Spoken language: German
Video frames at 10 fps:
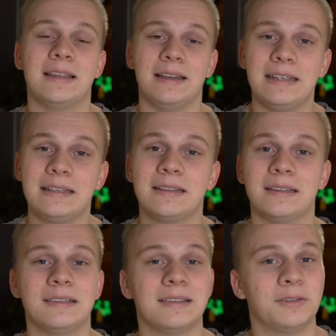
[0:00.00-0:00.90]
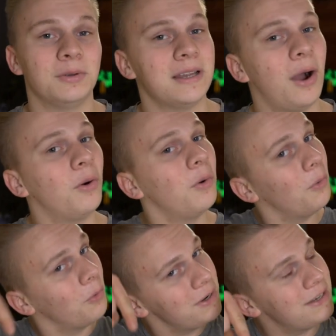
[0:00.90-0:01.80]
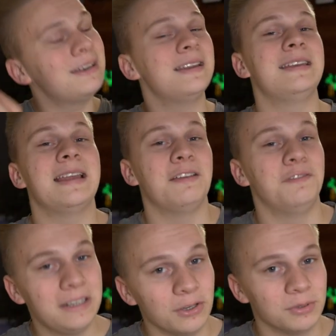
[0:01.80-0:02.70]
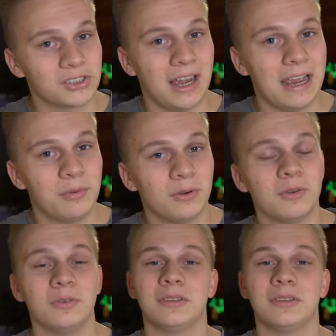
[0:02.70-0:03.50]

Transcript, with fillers: Der Link ist natürlich auch unten in der Videobeschreibung.